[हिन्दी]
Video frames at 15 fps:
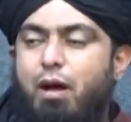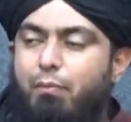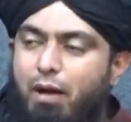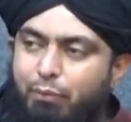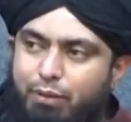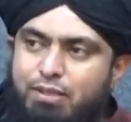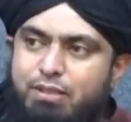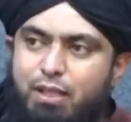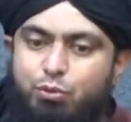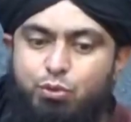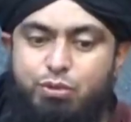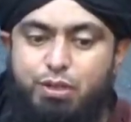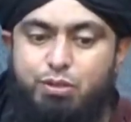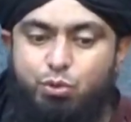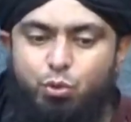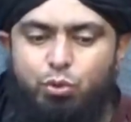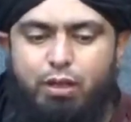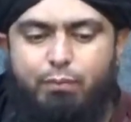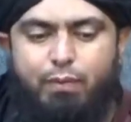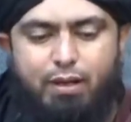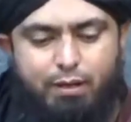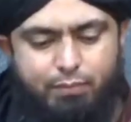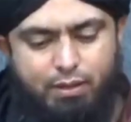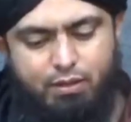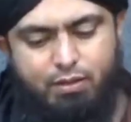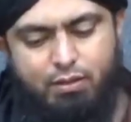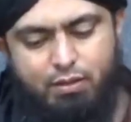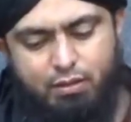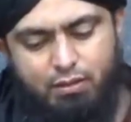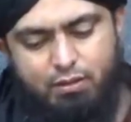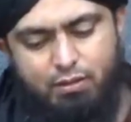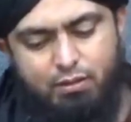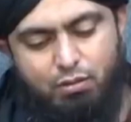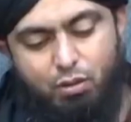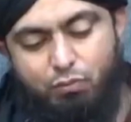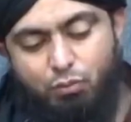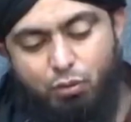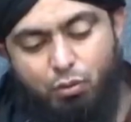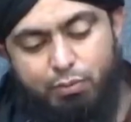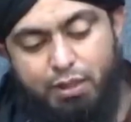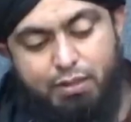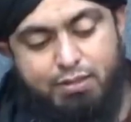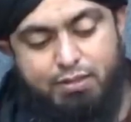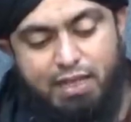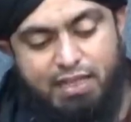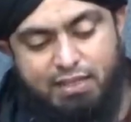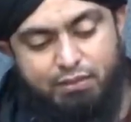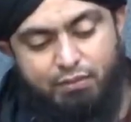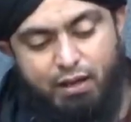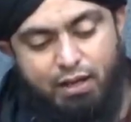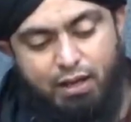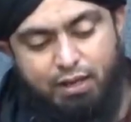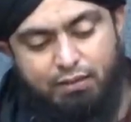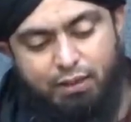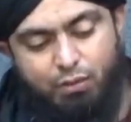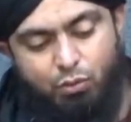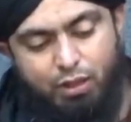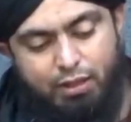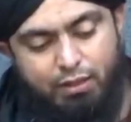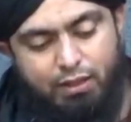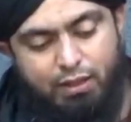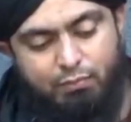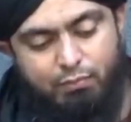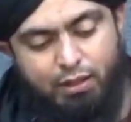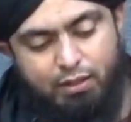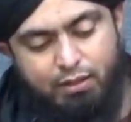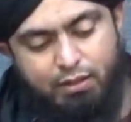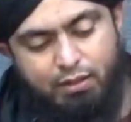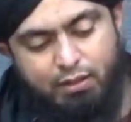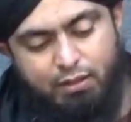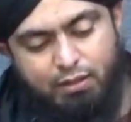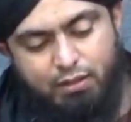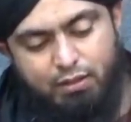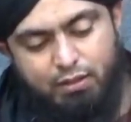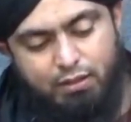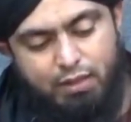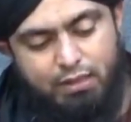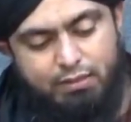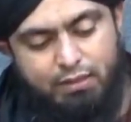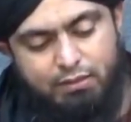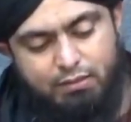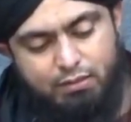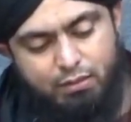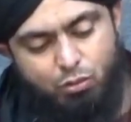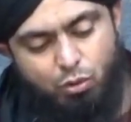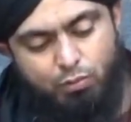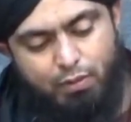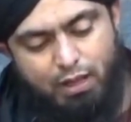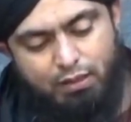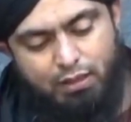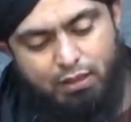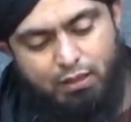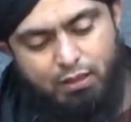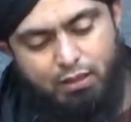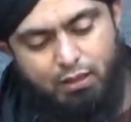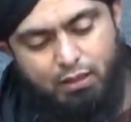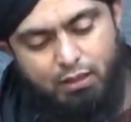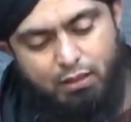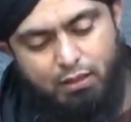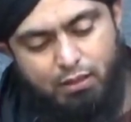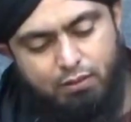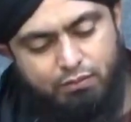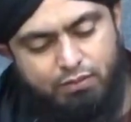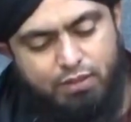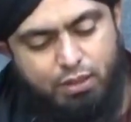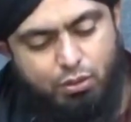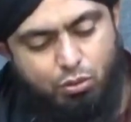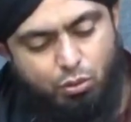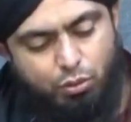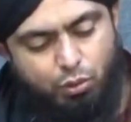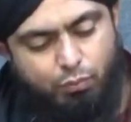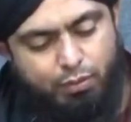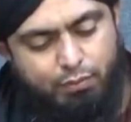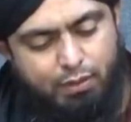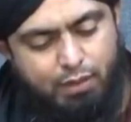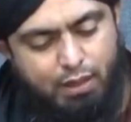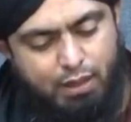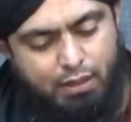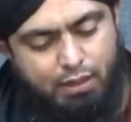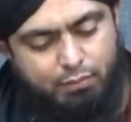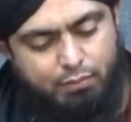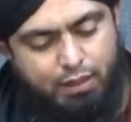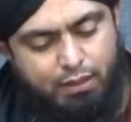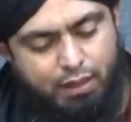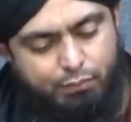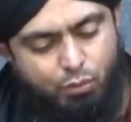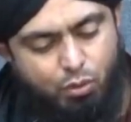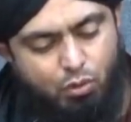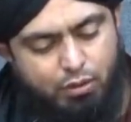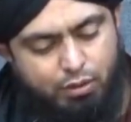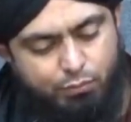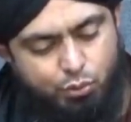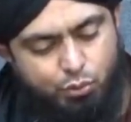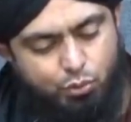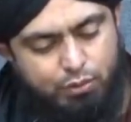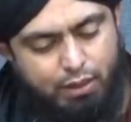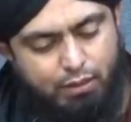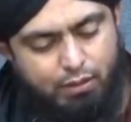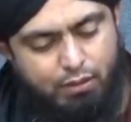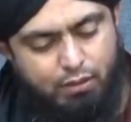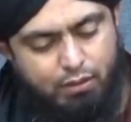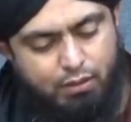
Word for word: माँ बाप के साथ उसने सलूक के बारे में और वो भी डिसाइसिव आयात है पुराने हकीम में हज़रत लुकमान की वसीयतों के ऊपर मेरा ऑलरेडी भी एक क्लिप रिकॉर्डेड मौजूद है